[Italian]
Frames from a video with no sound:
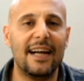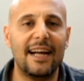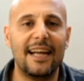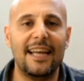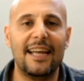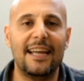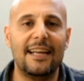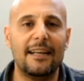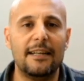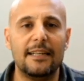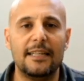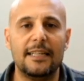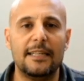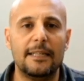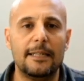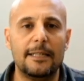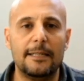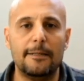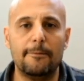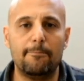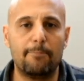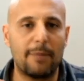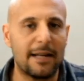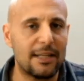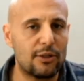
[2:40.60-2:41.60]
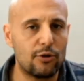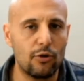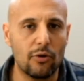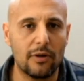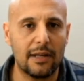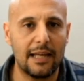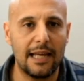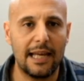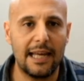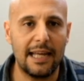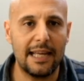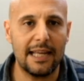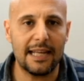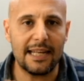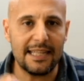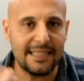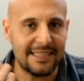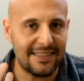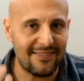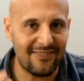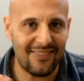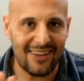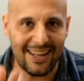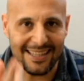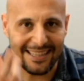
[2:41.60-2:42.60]
è eh, pressoché
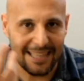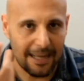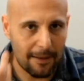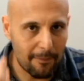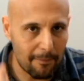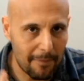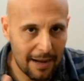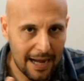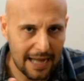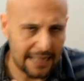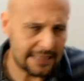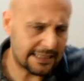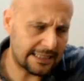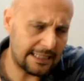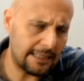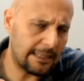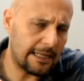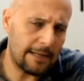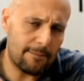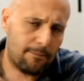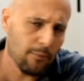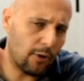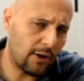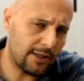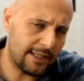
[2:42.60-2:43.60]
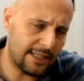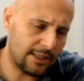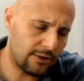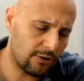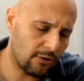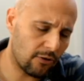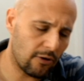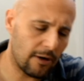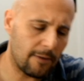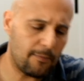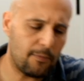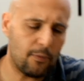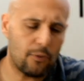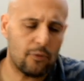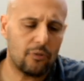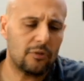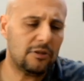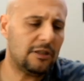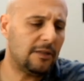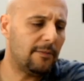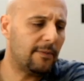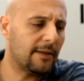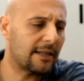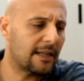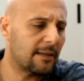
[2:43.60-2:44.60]
riservata a maschi, che poi adesso non è più
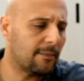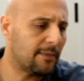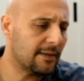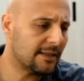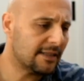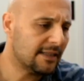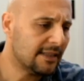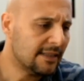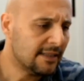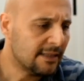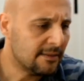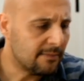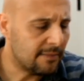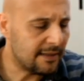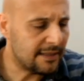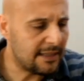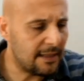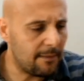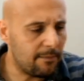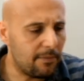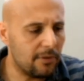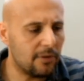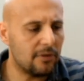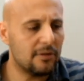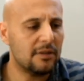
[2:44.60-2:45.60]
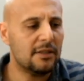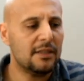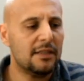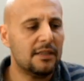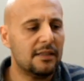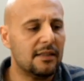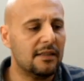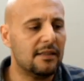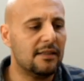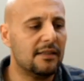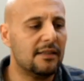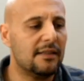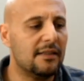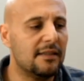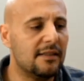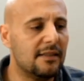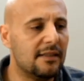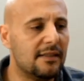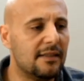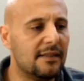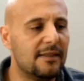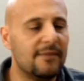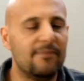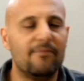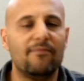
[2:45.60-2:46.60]
così, perché per, per esempio...
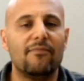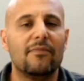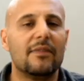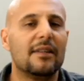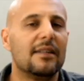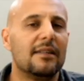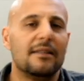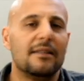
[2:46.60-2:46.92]
Eh,